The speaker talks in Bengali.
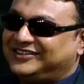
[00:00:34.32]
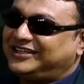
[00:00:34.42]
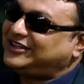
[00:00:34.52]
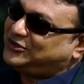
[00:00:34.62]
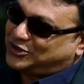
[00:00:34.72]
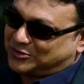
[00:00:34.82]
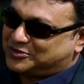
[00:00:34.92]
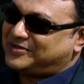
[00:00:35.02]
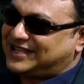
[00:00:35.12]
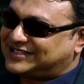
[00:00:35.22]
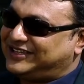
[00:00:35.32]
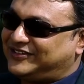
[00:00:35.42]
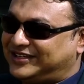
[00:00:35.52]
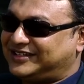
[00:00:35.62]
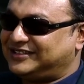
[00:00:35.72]
তো এটা তো সবসময় আসেও
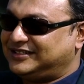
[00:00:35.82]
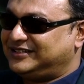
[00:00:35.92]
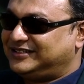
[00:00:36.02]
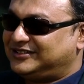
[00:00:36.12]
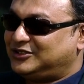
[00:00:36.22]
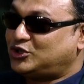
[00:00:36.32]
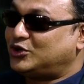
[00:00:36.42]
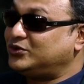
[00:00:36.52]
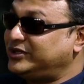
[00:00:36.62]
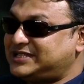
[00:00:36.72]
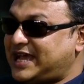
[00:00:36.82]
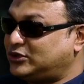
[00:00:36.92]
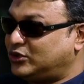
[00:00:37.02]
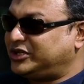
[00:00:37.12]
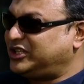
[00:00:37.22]
না হ্যাঁ। তো যখন উনি যায়
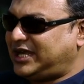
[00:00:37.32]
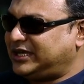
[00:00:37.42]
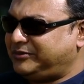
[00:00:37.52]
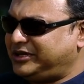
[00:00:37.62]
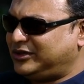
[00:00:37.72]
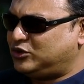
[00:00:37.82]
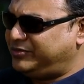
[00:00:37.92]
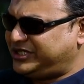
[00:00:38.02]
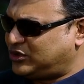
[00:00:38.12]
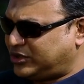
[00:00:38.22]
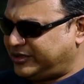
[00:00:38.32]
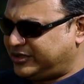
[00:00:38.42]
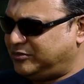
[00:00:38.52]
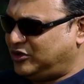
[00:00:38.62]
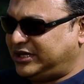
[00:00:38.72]
তখন কিন্তু আলটিমেটলি খুব বেশি
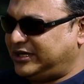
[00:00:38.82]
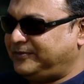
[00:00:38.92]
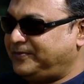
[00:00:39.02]
কথাবার্তা বলে না